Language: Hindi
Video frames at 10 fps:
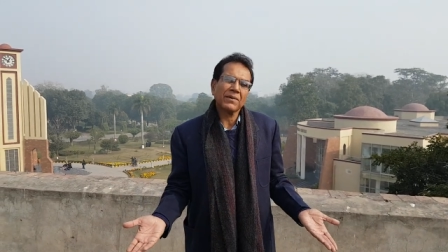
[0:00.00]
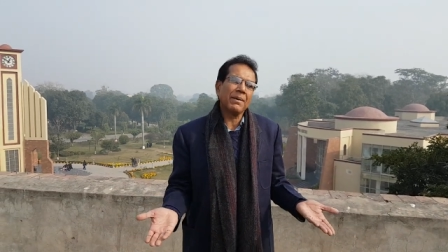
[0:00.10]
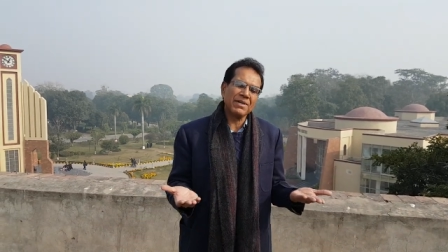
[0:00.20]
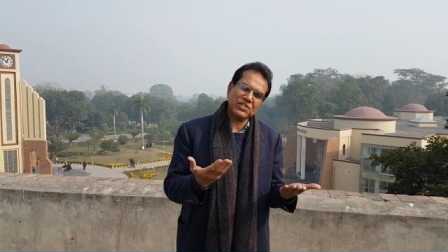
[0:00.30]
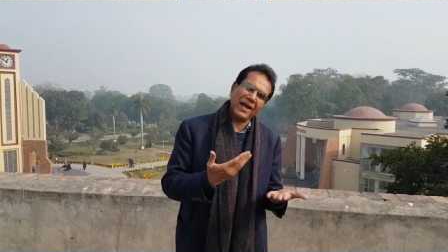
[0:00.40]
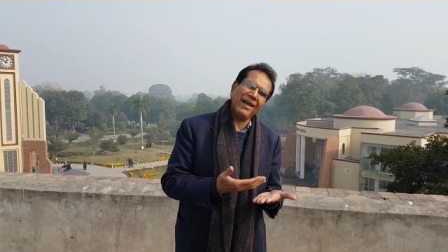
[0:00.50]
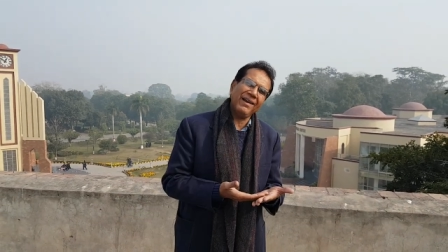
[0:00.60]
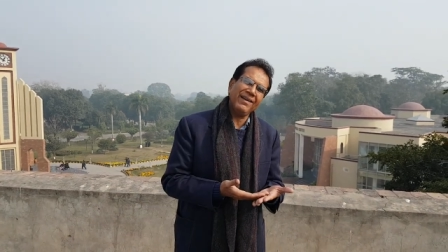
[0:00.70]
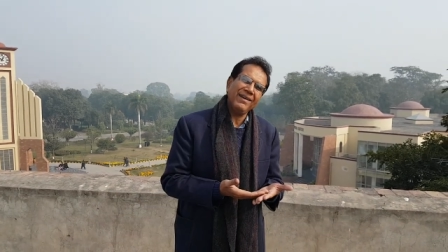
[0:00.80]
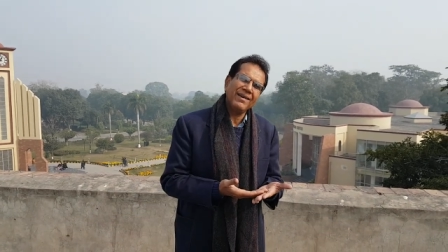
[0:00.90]
कभी चाय
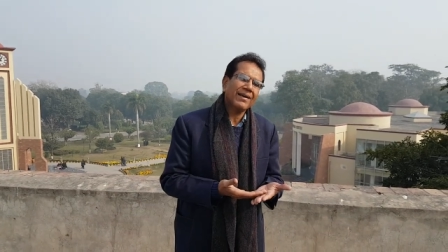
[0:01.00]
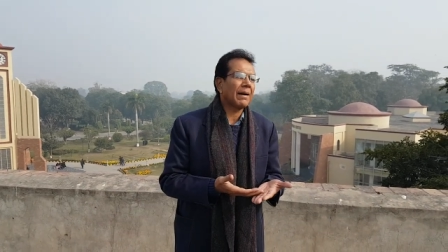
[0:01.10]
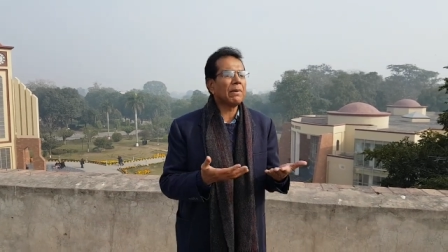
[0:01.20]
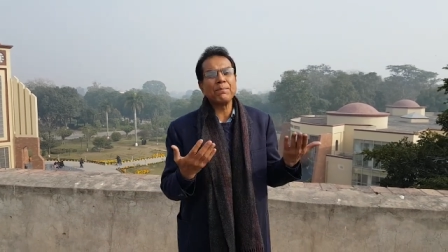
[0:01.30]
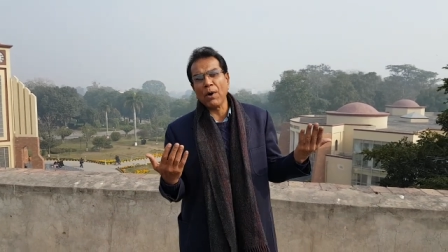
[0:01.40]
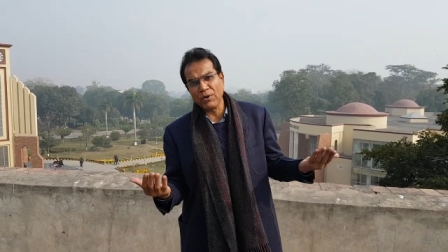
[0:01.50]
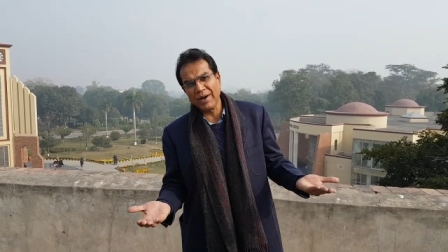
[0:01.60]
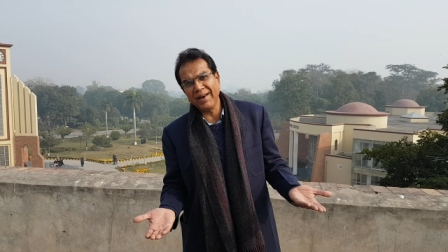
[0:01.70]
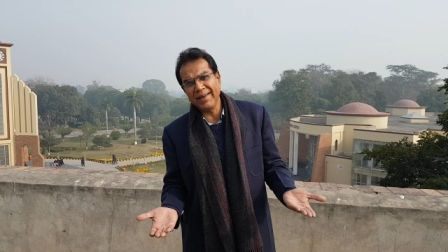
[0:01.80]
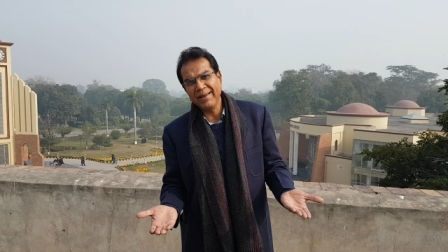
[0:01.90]
लें कभी
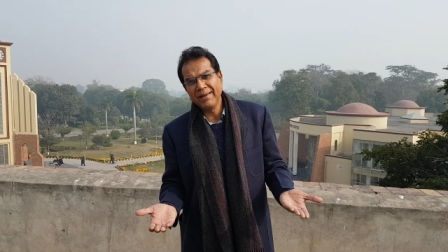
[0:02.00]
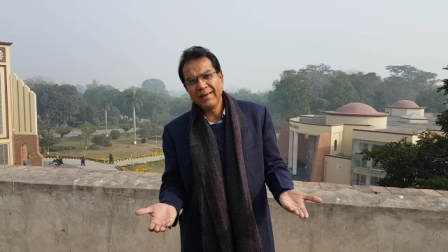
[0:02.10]
पाउडर लें